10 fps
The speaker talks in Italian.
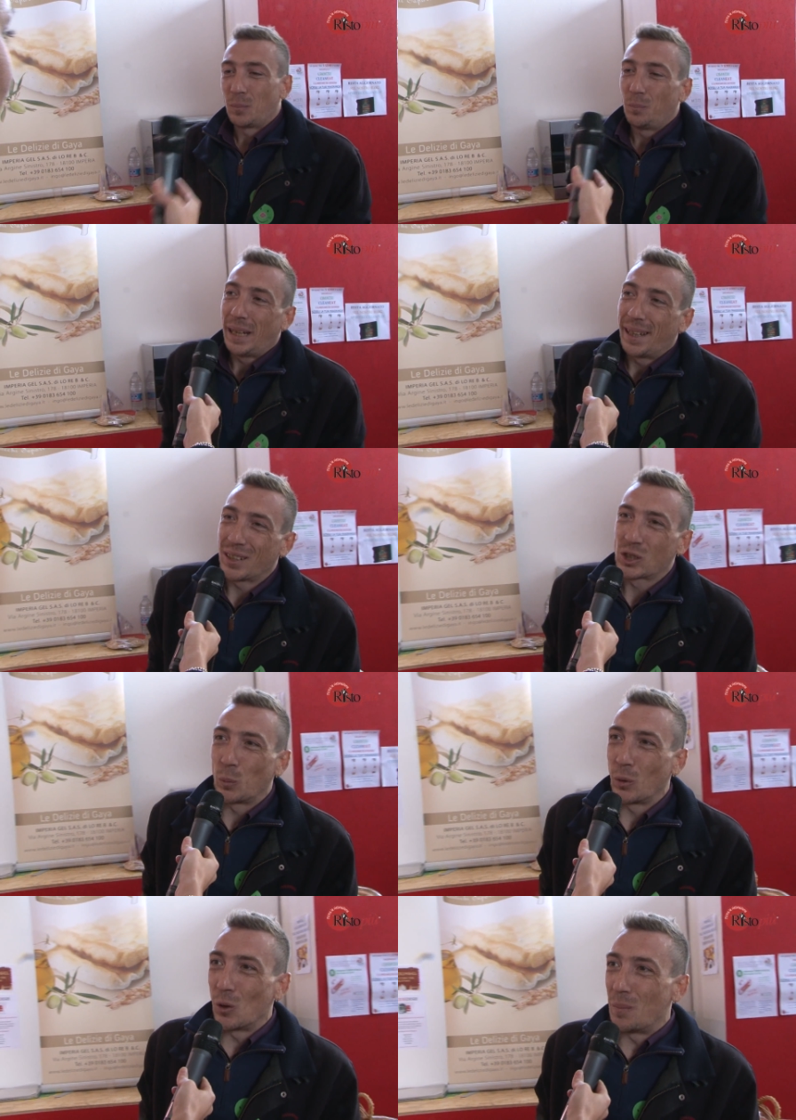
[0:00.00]
Beh, Risto
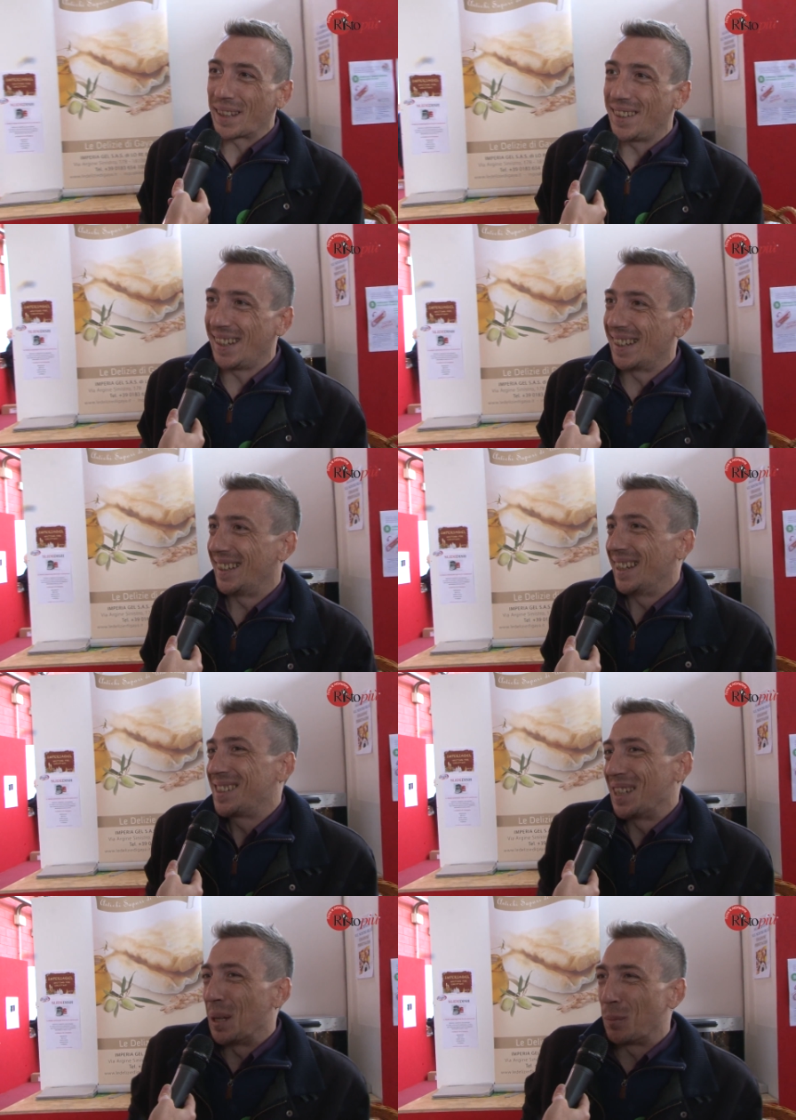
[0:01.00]
Più Lombardia,
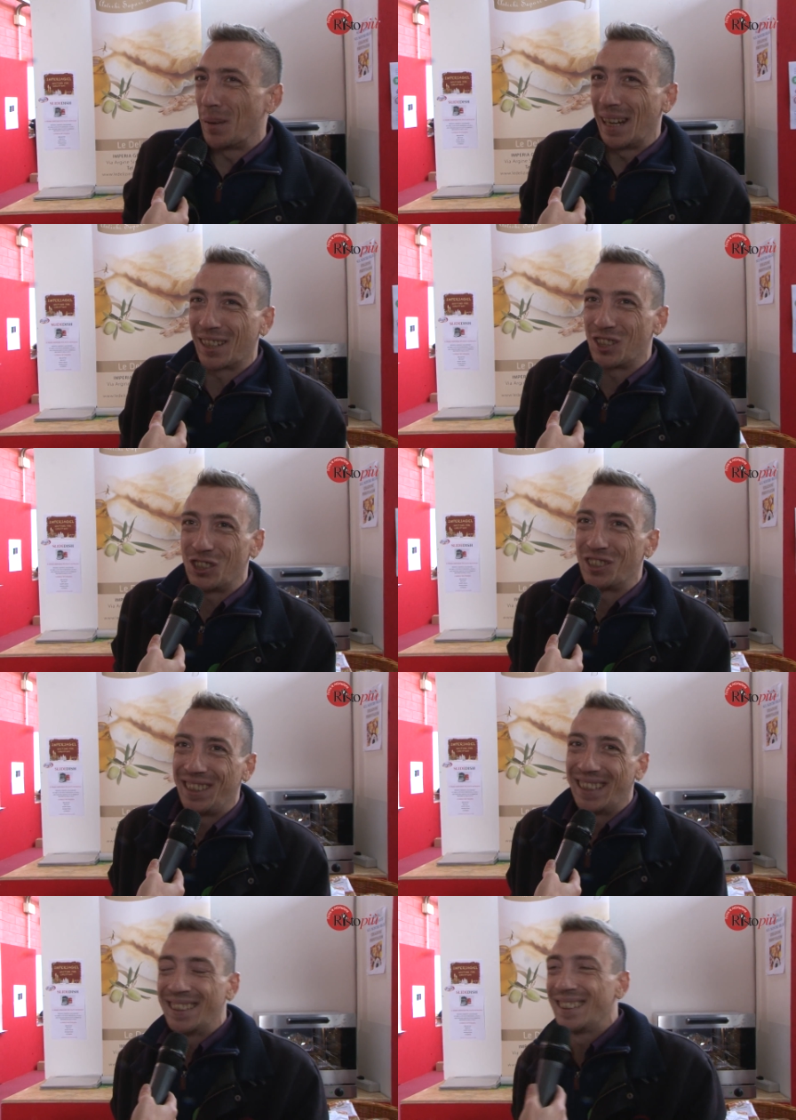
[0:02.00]
l'azienda più bella che ci
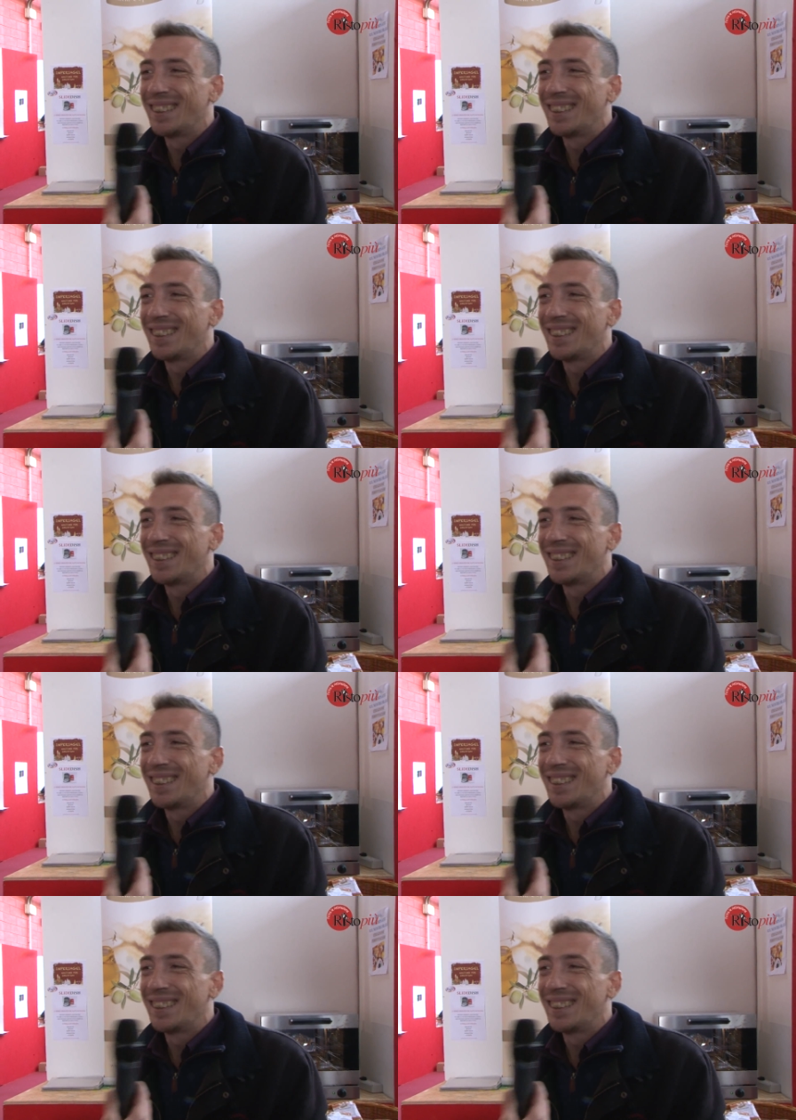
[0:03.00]
sia.